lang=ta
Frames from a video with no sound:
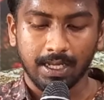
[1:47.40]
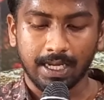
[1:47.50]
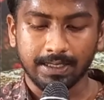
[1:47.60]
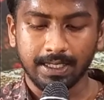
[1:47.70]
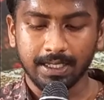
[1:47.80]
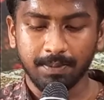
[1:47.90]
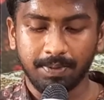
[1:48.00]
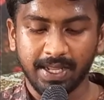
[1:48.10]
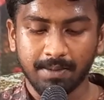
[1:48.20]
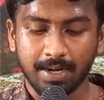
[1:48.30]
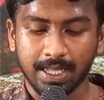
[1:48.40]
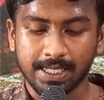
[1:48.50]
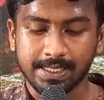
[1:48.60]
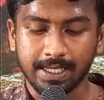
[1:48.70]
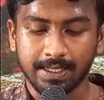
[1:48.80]
கர்த்தருக்கு
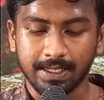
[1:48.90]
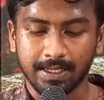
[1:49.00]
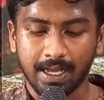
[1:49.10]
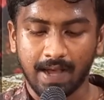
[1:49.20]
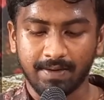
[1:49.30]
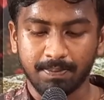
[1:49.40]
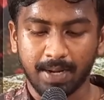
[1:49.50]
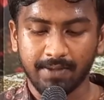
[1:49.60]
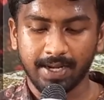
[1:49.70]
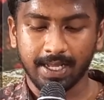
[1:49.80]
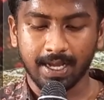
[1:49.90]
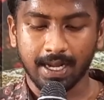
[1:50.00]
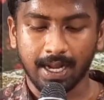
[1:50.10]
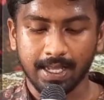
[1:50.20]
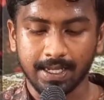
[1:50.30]
பிரியமானதை செய்து அவர்
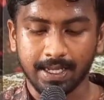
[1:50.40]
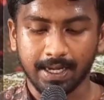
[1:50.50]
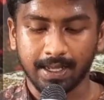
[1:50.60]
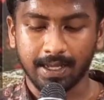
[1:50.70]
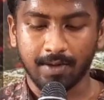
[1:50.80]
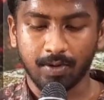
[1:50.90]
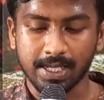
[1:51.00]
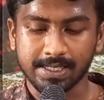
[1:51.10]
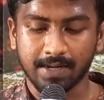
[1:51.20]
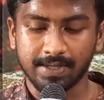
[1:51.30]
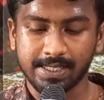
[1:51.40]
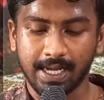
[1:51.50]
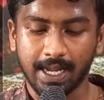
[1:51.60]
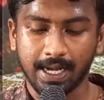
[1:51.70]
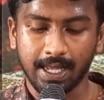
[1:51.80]
பணிவிடைக்காரராயிருக்கிற அவருடைய சர்வ
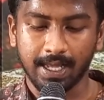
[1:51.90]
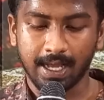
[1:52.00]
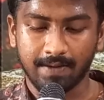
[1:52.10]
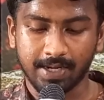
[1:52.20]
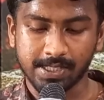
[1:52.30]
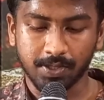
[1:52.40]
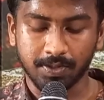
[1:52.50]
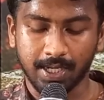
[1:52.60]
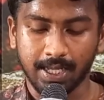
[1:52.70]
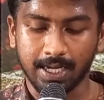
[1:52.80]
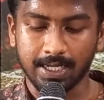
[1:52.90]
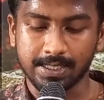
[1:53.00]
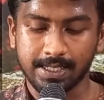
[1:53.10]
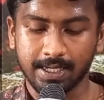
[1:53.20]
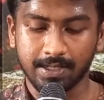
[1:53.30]
சேனைகளே அவரை
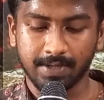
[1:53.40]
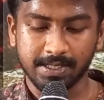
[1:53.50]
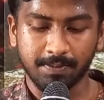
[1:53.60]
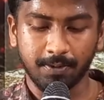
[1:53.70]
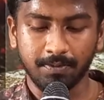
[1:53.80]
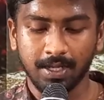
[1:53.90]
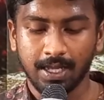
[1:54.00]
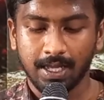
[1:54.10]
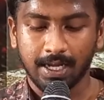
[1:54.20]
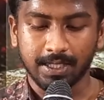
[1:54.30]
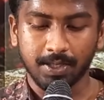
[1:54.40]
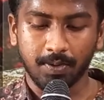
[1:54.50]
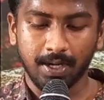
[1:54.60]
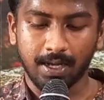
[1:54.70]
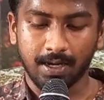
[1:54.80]
ஸ்தோத்தரியுங்கள் சேர்ந்து வாசிப்போம்
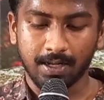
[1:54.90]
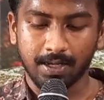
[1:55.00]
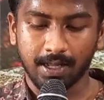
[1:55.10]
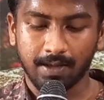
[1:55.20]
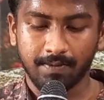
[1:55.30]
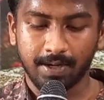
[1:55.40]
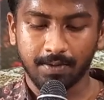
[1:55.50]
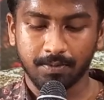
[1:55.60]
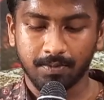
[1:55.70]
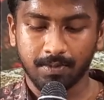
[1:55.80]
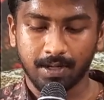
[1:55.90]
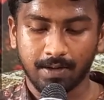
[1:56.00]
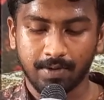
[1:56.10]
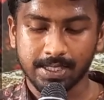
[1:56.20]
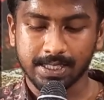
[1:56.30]
கர்த்தரோட
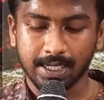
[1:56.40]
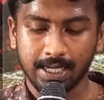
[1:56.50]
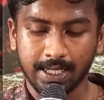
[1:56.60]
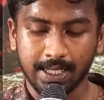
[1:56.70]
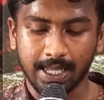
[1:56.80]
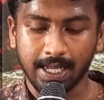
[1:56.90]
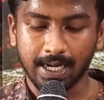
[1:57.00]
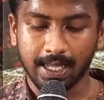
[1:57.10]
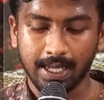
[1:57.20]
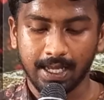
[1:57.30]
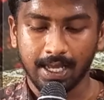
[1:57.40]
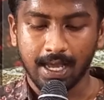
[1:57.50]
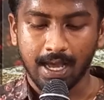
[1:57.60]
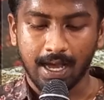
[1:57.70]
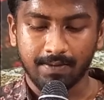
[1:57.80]
அவருடைய சகல கிரியைகளே
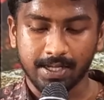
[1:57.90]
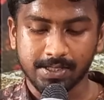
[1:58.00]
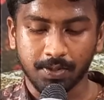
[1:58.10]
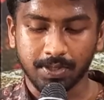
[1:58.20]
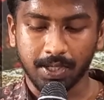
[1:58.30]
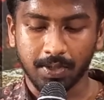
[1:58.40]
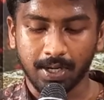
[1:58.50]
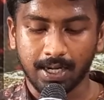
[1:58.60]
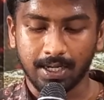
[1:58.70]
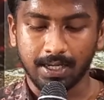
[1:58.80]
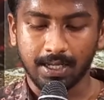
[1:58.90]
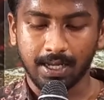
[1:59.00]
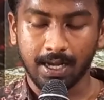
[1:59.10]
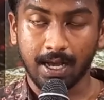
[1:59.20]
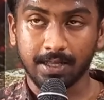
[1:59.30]
அவரை ஸ்தோத்தரியுங்கள்
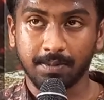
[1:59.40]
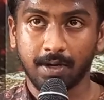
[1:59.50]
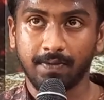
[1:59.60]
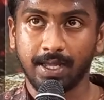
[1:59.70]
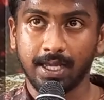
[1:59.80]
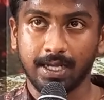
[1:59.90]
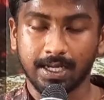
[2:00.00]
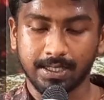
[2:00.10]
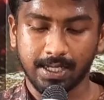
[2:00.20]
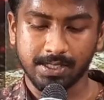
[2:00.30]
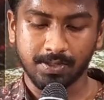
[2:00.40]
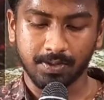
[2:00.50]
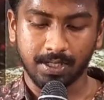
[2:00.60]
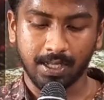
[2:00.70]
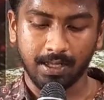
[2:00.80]
என் ஆத்மாவே கர்த்தரை
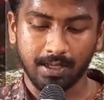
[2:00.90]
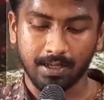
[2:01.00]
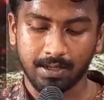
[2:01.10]
ஸ்தோத்தரி